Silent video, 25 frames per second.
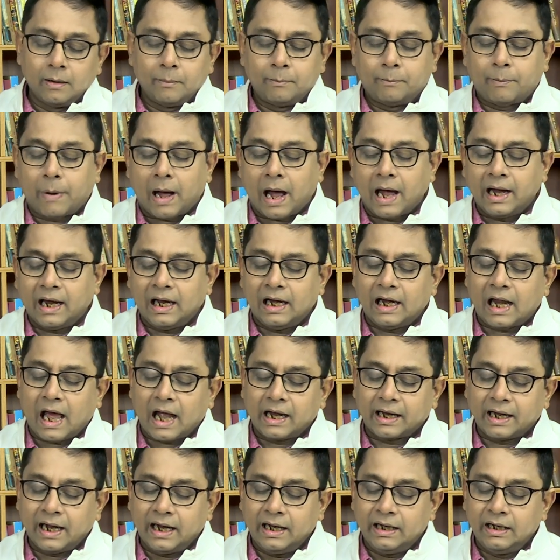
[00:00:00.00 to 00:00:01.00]
পায়ে
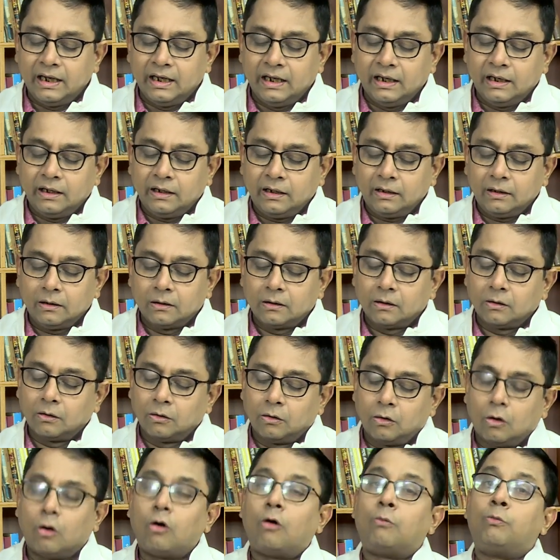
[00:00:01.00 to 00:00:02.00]
লাগেইনি
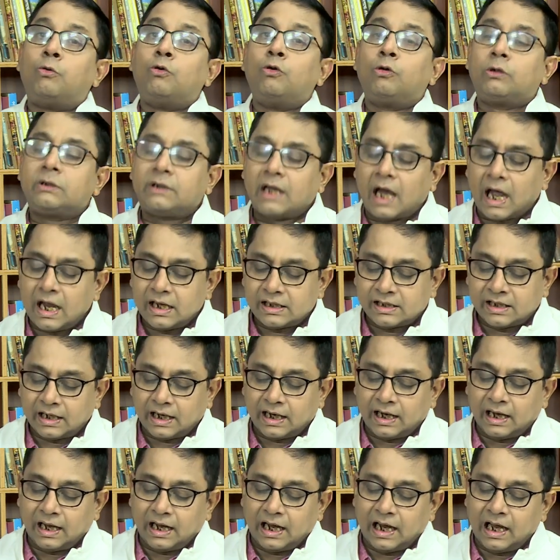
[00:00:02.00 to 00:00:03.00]
অবুগদা এসে
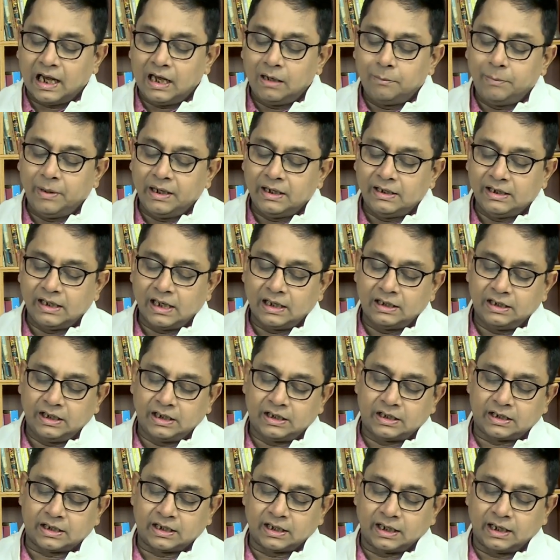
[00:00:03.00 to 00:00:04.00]
এলবি দিয়ে
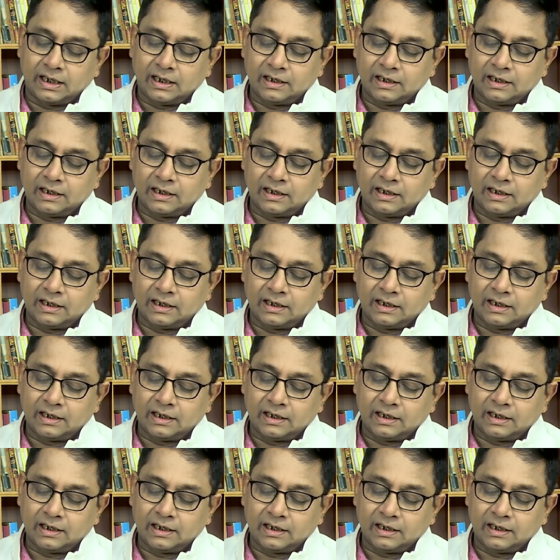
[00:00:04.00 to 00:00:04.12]
দিচ্ছে